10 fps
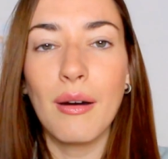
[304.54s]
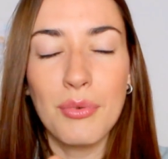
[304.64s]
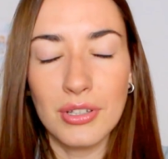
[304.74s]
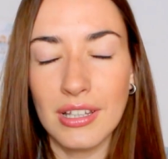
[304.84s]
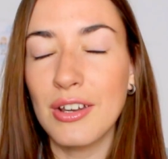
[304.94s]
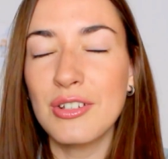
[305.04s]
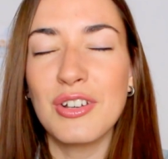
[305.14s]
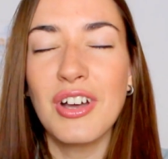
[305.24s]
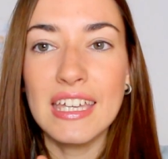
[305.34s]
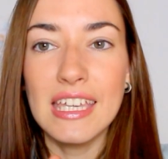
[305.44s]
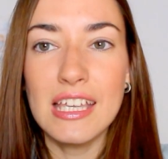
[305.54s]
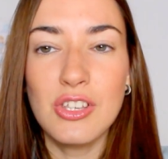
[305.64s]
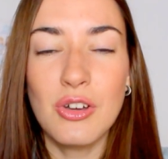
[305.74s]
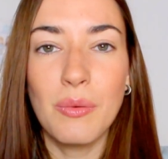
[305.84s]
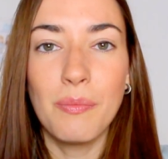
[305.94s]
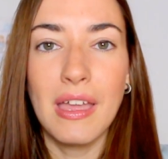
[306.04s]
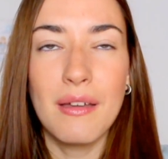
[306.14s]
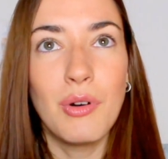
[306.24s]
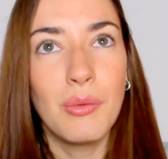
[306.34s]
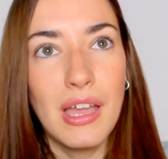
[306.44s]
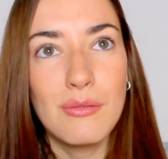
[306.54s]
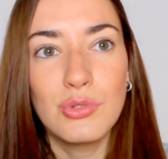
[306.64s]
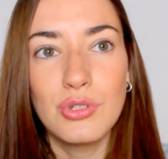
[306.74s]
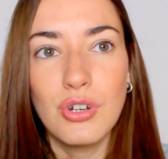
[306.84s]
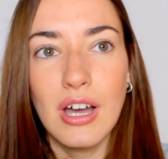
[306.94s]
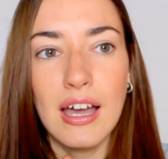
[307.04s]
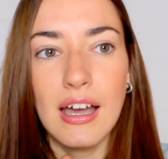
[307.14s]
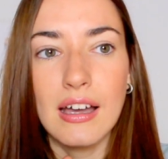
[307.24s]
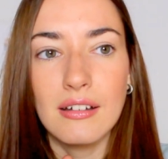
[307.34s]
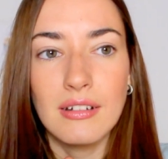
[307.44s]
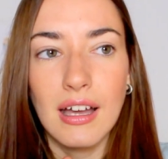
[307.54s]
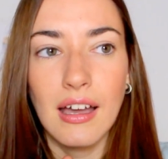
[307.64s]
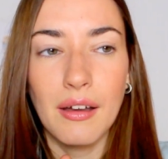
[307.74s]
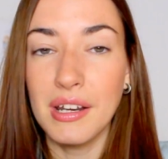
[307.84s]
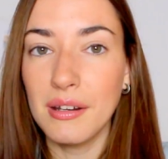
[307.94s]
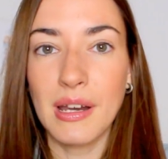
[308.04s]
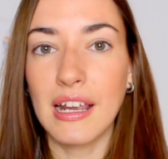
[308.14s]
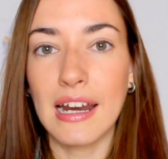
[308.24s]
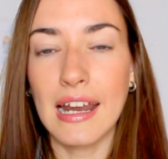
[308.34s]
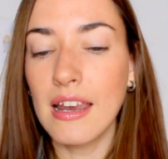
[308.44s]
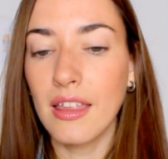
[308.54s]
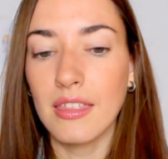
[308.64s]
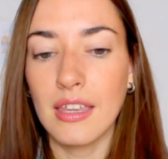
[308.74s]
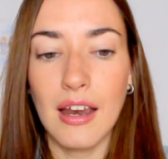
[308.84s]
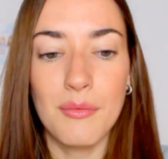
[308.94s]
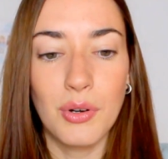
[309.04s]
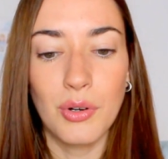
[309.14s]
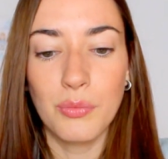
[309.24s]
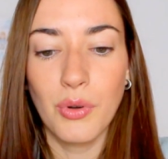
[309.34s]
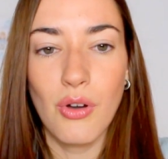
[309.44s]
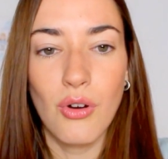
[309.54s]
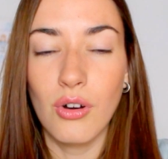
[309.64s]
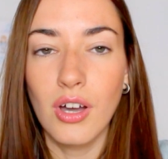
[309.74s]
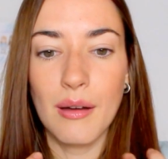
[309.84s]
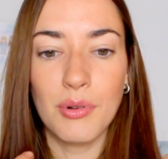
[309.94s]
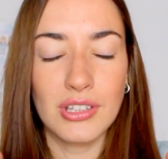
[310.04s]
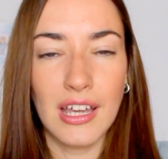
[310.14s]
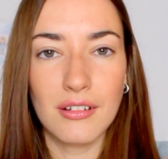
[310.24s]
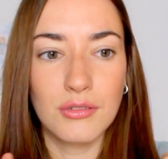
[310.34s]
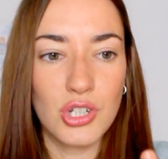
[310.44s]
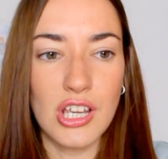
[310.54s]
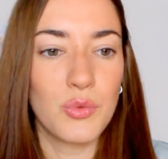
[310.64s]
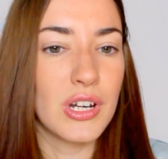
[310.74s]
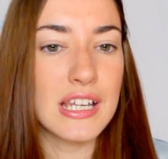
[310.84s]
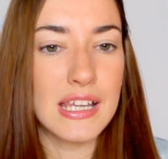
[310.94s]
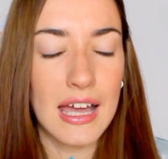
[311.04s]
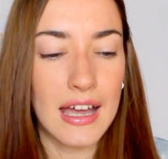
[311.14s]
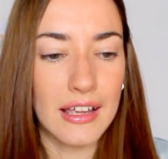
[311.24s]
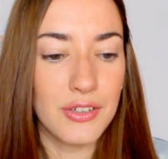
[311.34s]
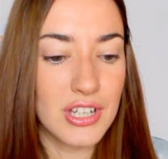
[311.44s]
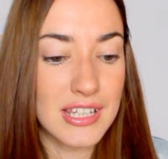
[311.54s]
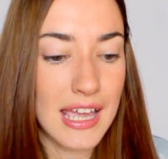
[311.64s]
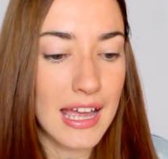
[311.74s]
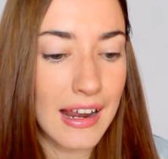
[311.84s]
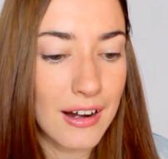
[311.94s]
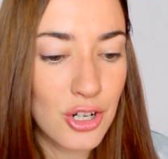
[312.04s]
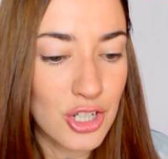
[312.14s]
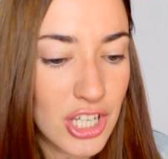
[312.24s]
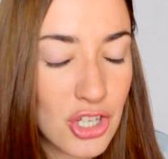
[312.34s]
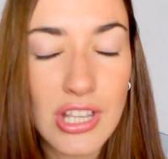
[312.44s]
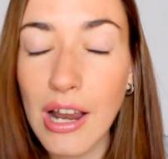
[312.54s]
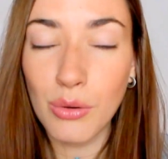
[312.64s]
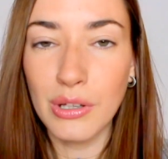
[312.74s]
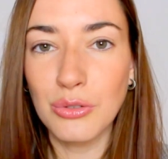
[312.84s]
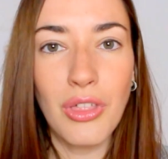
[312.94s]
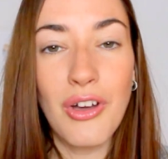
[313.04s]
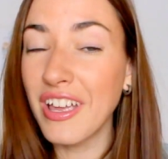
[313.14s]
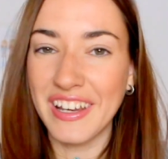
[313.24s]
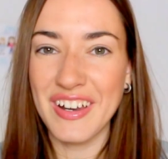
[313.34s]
aportároslo. Y eso me movía mucho a abrirme el canal, es decir, a lo mejor puedo aportar cosas buenas a, yo que sé, a los niños de la juventud de hoy,